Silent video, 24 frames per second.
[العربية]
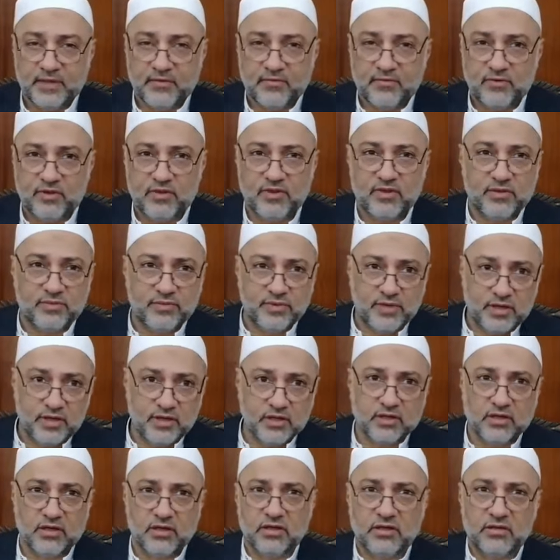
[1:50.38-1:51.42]
وثب يعني
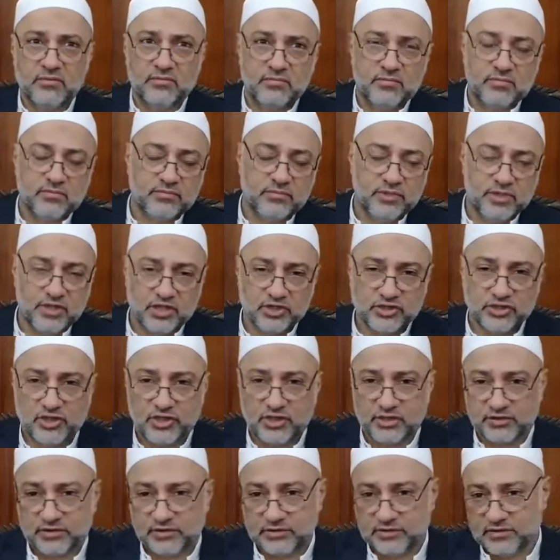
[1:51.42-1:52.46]
قام
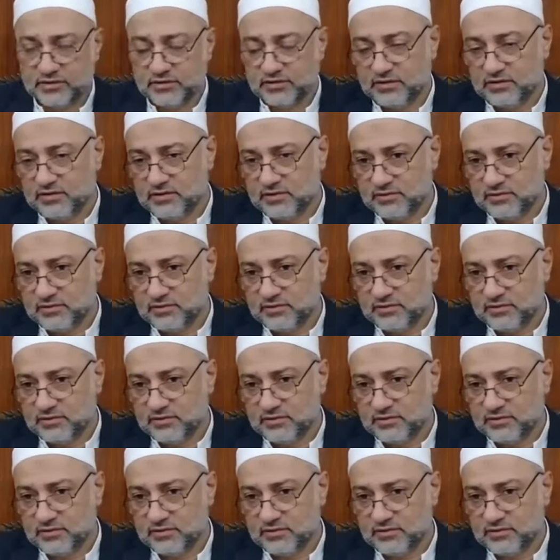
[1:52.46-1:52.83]
بنشاط